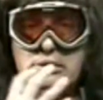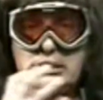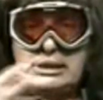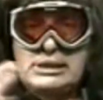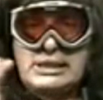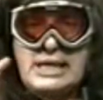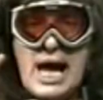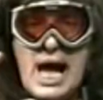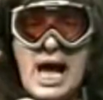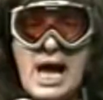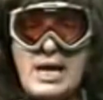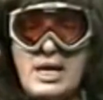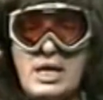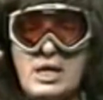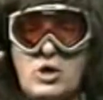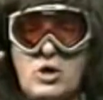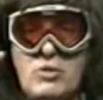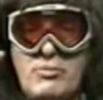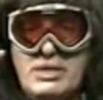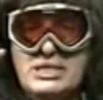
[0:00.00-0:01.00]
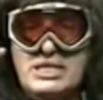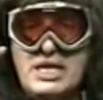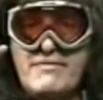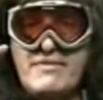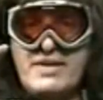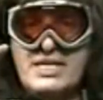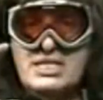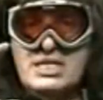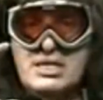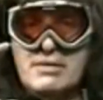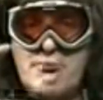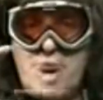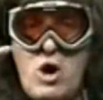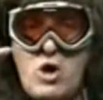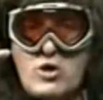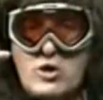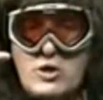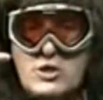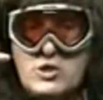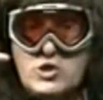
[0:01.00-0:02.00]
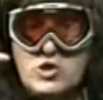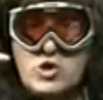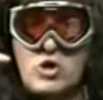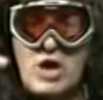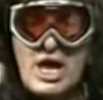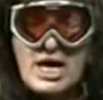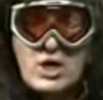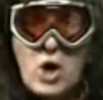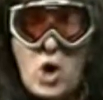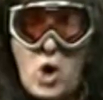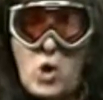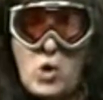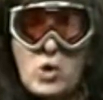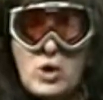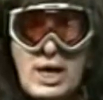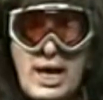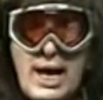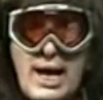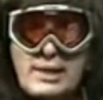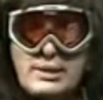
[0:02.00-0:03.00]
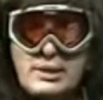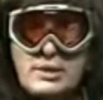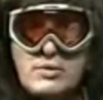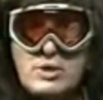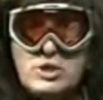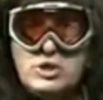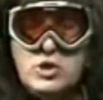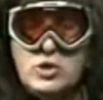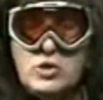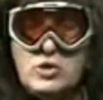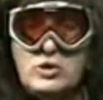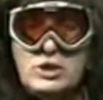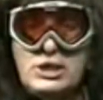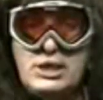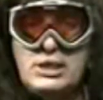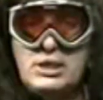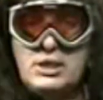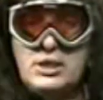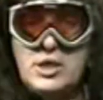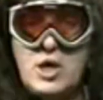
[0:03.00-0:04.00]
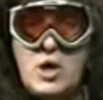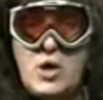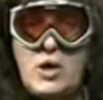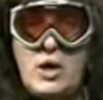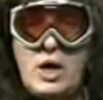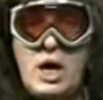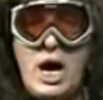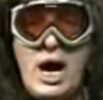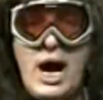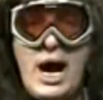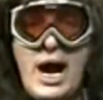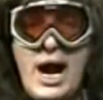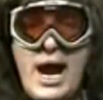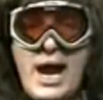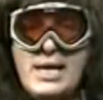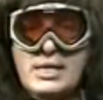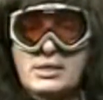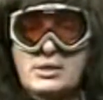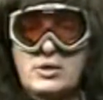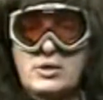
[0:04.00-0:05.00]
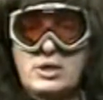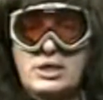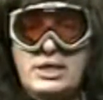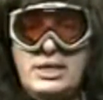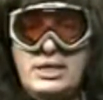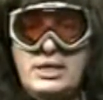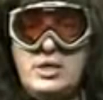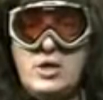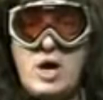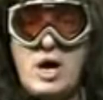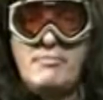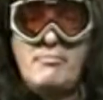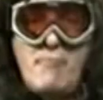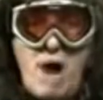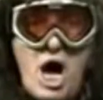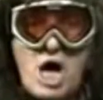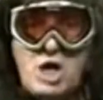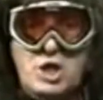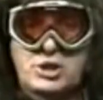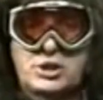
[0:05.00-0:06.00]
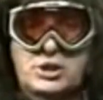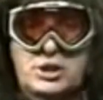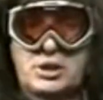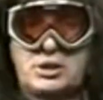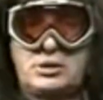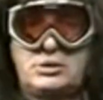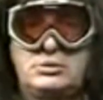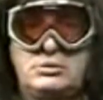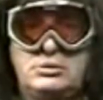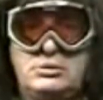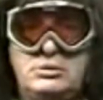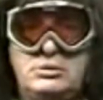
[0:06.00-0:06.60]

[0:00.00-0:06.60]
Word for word: il cane come se avesse morso la gola di questo coniglio e il coniglio è morto.